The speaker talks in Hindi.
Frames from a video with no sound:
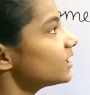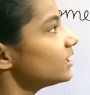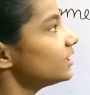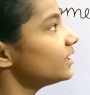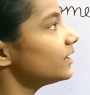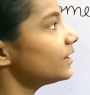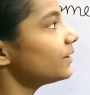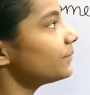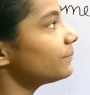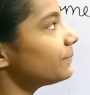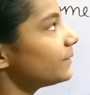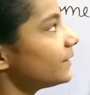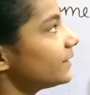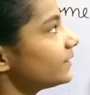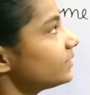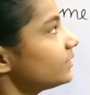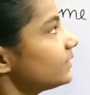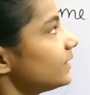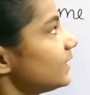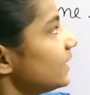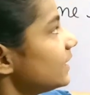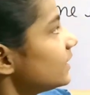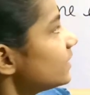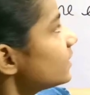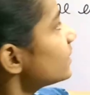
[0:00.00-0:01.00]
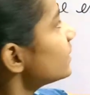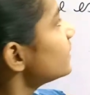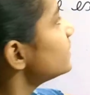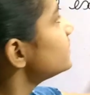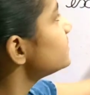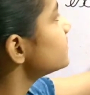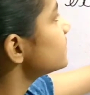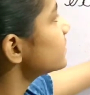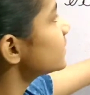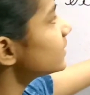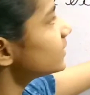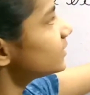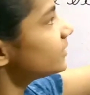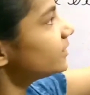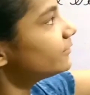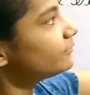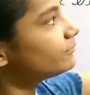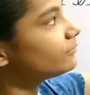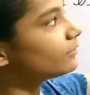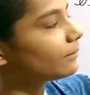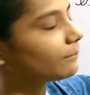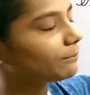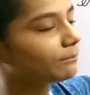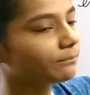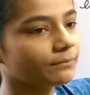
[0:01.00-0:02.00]
करने पे तीन कंजिकेटिव
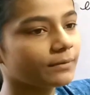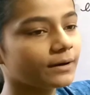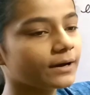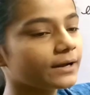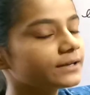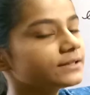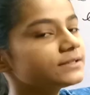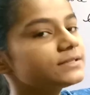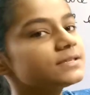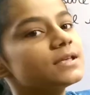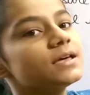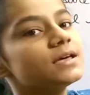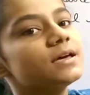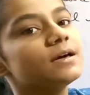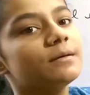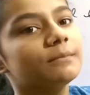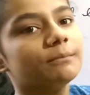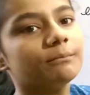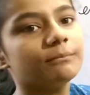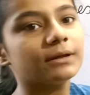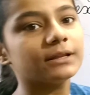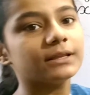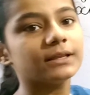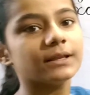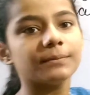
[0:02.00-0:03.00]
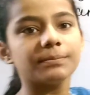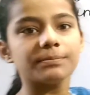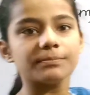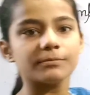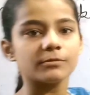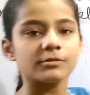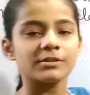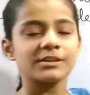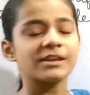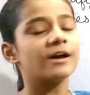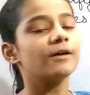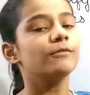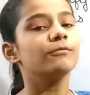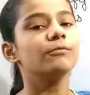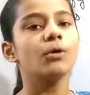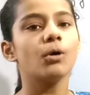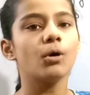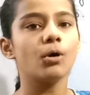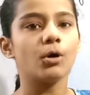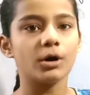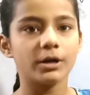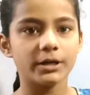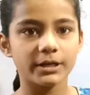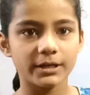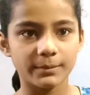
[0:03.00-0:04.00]
नंबर्स मतलब ना वो
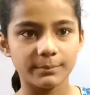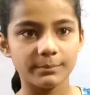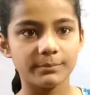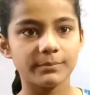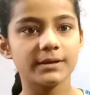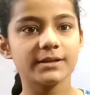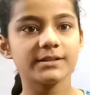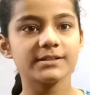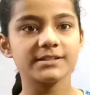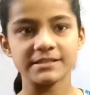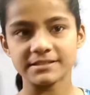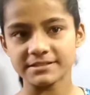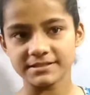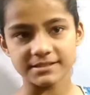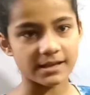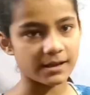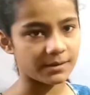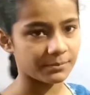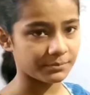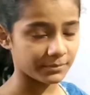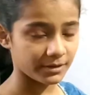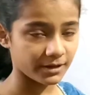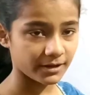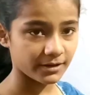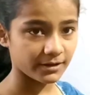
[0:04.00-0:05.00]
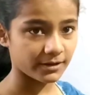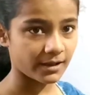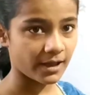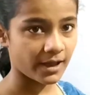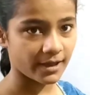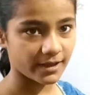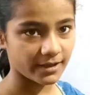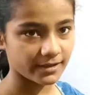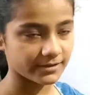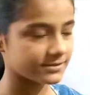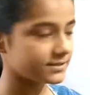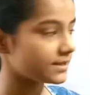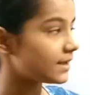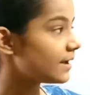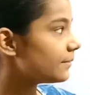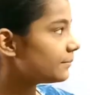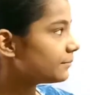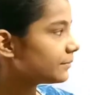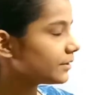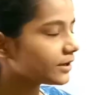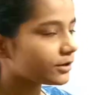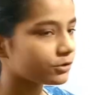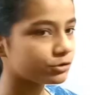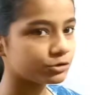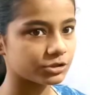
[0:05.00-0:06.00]
और नंबर्स ऐसा हमने ऐसा
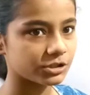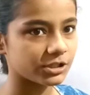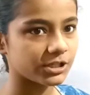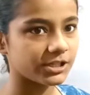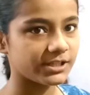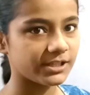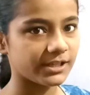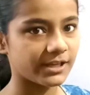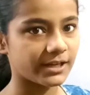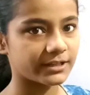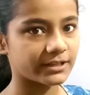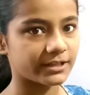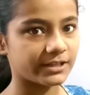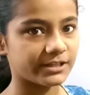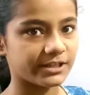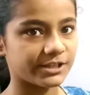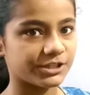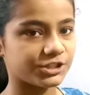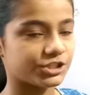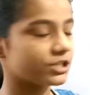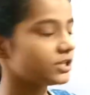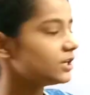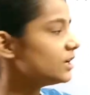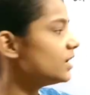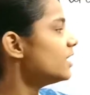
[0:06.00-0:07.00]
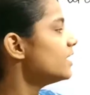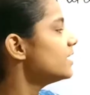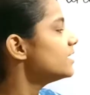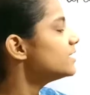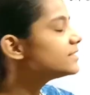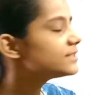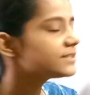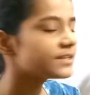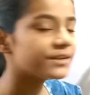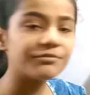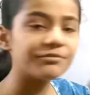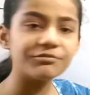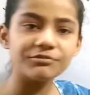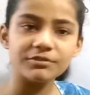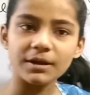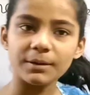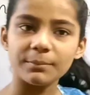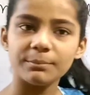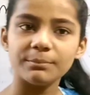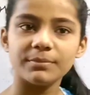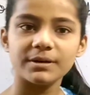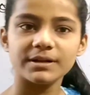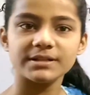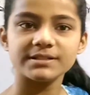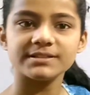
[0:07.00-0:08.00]
हमें कुछ नहीं दिया कंडीशन सिर्फ
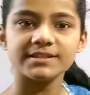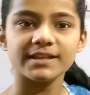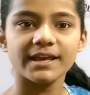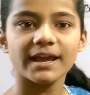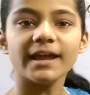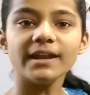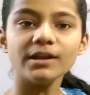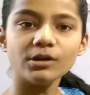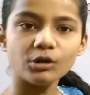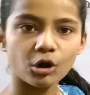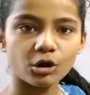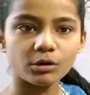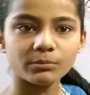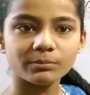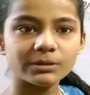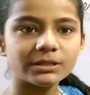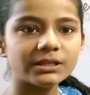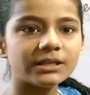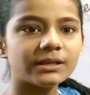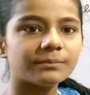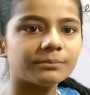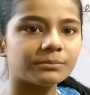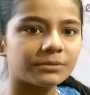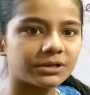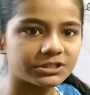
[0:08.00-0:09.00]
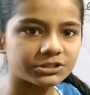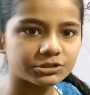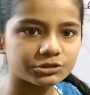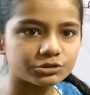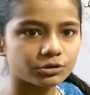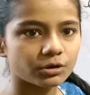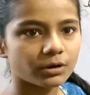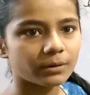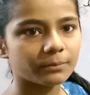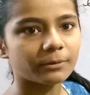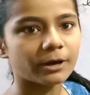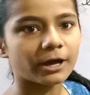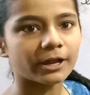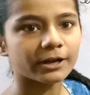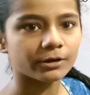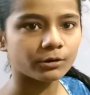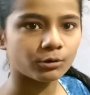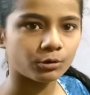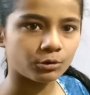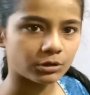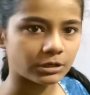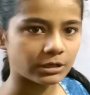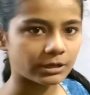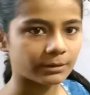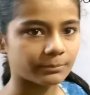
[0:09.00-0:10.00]
नंबर्स दिया नॉर्मल नंबर्स जो हमारे
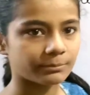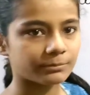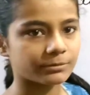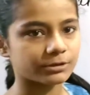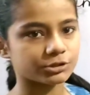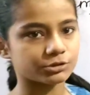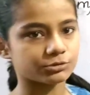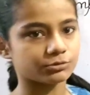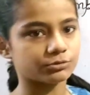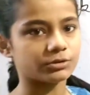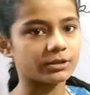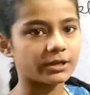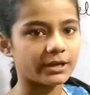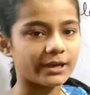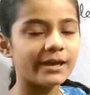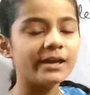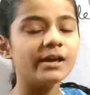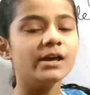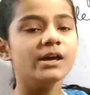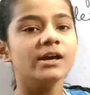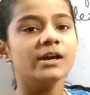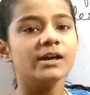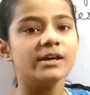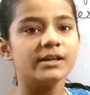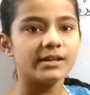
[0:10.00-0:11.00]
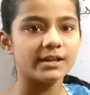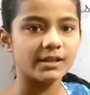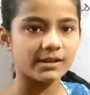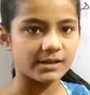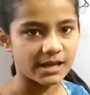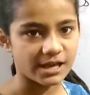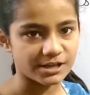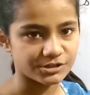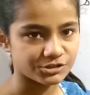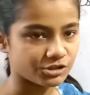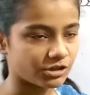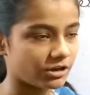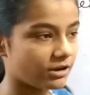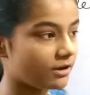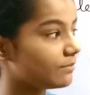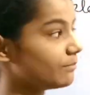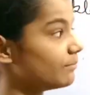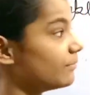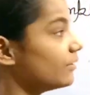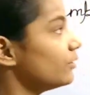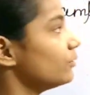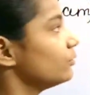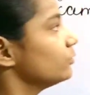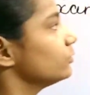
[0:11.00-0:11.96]
होल नंबर्स होते हैं या नेचुरल नंबर